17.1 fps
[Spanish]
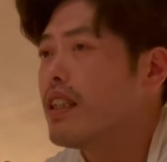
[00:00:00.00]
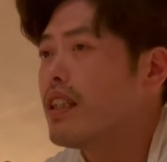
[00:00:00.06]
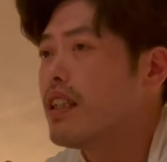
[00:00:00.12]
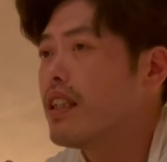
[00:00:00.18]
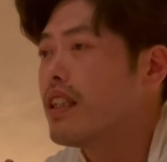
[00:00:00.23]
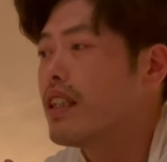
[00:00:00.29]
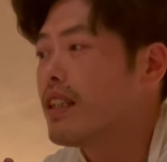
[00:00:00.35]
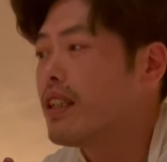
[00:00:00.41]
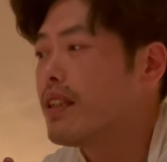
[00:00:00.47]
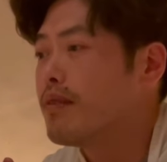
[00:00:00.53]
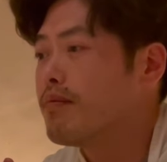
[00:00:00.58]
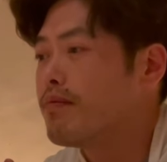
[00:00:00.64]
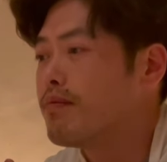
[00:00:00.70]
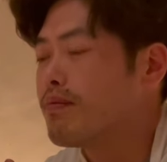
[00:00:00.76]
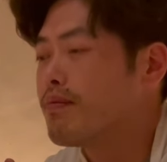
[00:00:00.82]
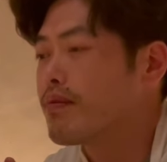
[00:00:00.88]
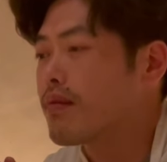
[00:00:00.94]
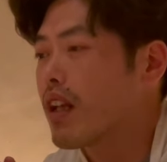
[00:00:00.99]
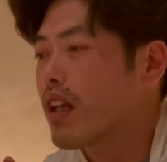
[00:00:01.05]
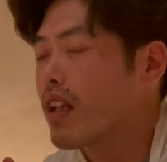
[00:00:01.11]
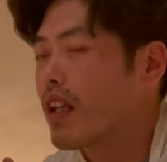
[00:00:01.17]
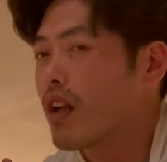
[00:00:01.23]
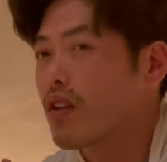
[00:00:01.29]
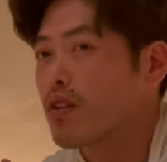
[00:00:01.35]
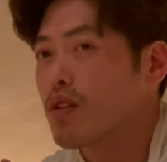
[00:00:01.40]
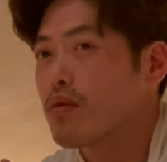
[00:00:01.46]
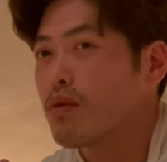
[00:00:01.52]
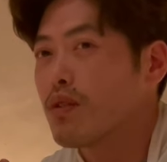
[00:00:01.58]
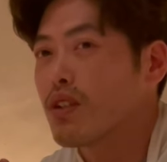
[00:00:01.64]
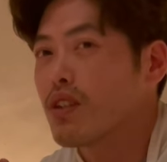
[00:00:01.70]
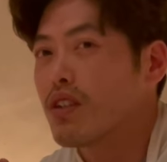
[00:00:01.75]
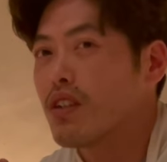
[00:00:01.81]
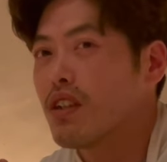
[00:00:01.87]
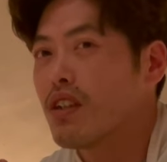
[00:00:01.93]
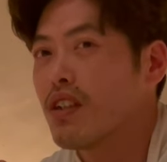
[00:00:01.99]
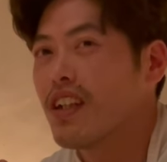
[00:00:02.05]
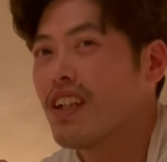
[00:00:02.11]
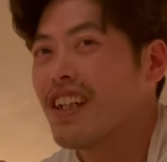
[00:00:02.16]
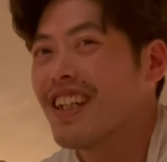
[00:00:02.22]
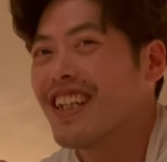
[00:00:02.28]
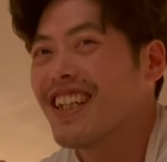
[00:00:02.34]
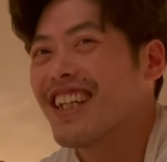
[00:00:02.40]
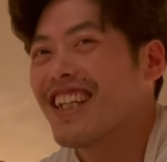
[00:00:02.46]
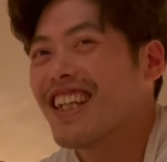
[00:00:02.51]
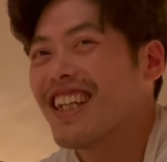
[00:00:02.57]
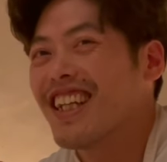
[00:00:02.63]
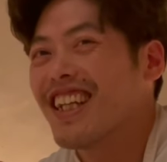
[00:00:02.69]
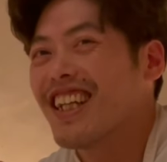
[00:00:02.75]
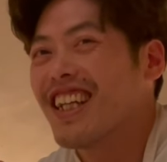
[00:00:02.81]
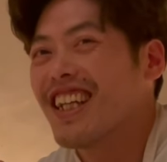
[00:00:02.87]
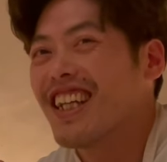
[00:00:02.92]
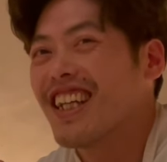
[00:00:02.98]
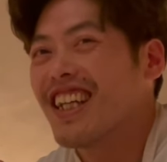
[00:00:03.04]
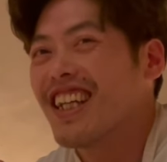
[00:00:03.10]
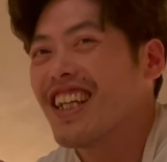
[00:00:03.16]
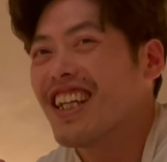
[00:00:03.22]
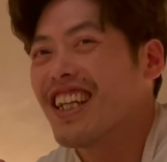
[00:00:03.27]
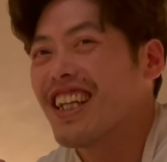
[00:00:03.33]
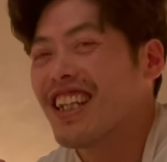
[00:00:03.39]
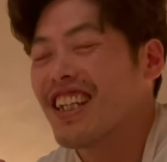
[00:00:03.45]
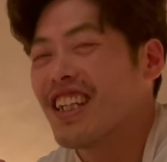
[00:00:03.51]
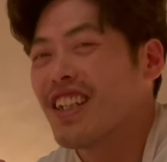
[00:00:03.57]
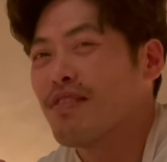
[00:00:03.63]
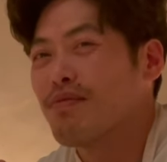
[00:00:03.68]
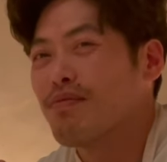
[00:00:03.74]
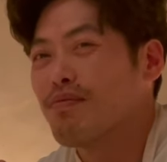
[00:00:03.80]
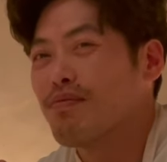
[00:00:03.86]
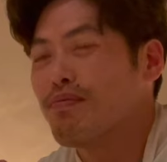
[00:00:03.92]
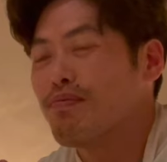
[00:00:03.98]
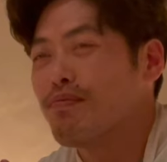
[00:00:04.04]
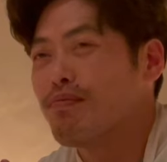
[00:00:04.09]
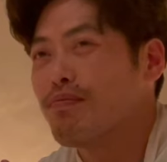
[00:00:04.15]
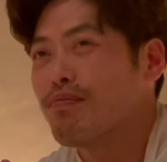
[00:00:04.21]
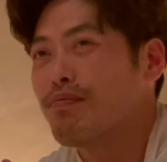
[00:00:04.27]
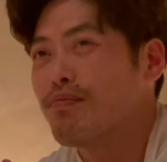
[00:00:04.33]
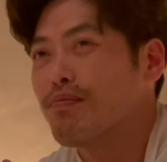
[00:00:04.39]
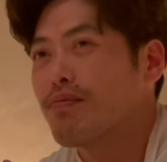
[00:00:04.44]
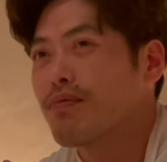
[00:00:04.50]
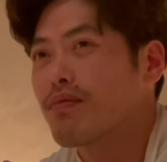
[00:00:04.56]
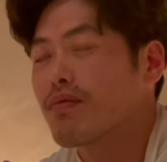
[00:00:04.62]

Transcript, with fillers: em, en el otro mundo. Em,